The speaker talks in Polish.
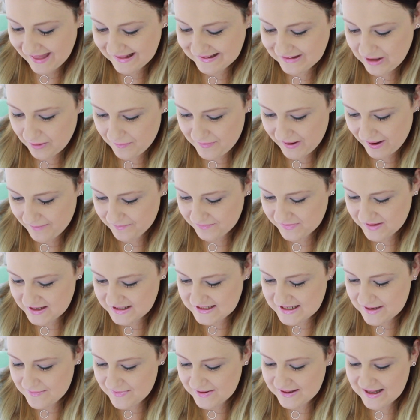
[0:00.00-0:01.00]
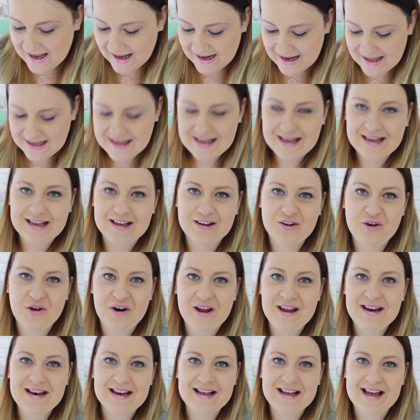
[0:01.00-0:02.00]
Dobra, jedziemy dalej. E,
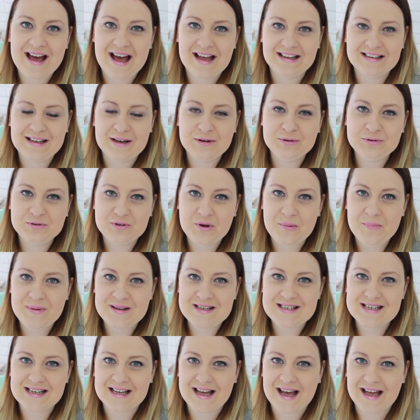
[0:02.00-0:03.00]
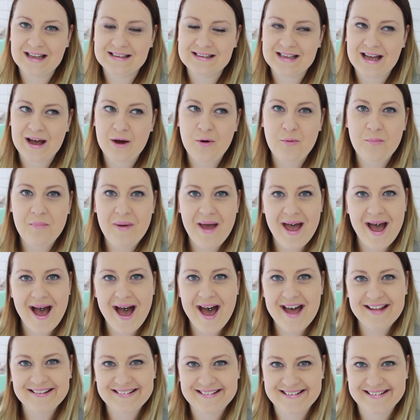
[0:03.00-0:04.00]
kolejny kanał to będzie kanał
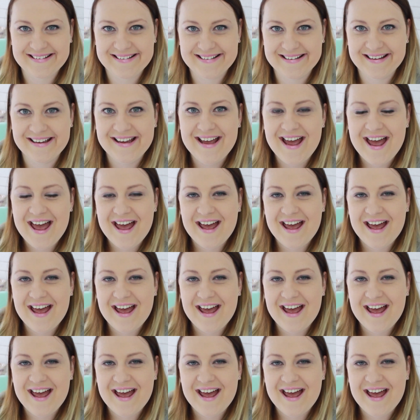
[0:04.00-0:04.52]
Beaty.